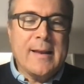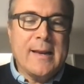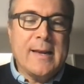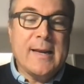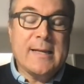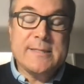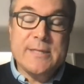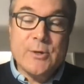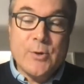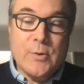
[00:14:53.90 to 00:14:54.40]

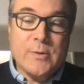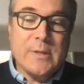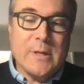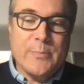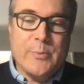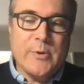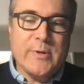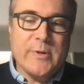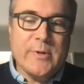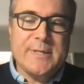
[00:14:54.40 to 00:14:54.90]
La seconda
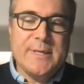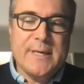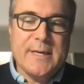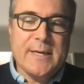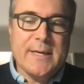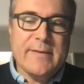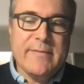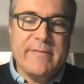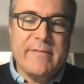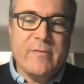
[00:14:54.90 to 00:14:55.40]

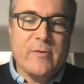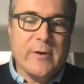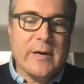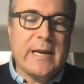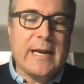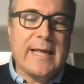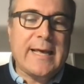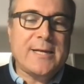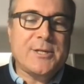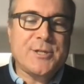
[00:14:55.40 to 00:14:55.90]
poesia che vi
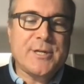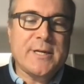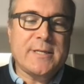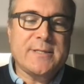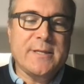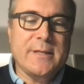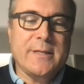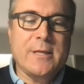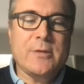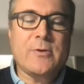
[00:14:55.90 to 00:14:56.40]
vorrei leggere
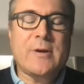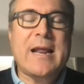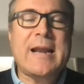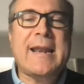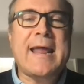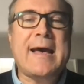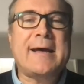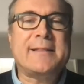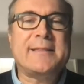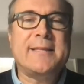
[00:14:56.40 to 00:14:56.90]
si intitola
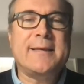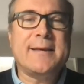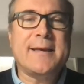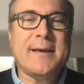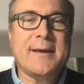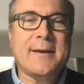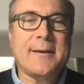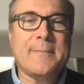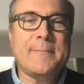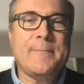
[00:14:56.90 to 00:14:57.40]

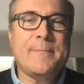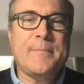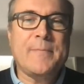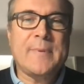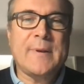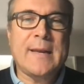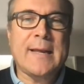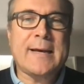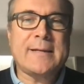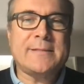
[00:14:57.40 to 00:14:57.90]
Natic.
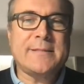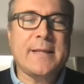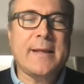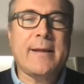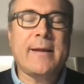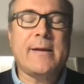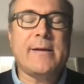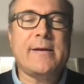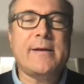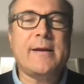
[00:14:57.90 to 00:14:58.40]

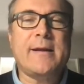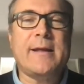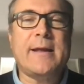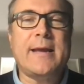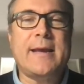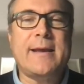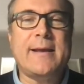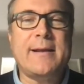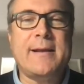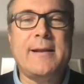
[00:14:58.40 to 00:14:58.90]
Natic è
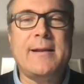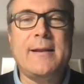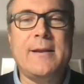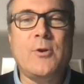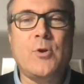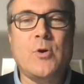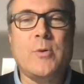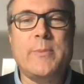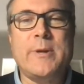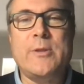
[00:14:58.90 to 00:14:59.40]
il
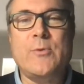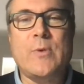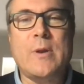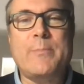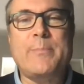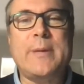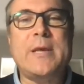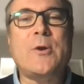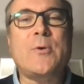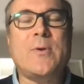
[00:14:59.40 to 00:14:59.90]
nome di una
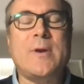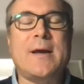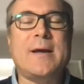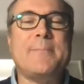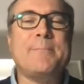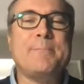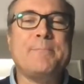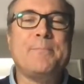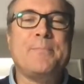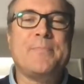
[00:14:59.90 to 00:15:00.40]

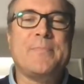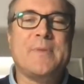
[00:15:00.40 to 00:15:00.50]
piccola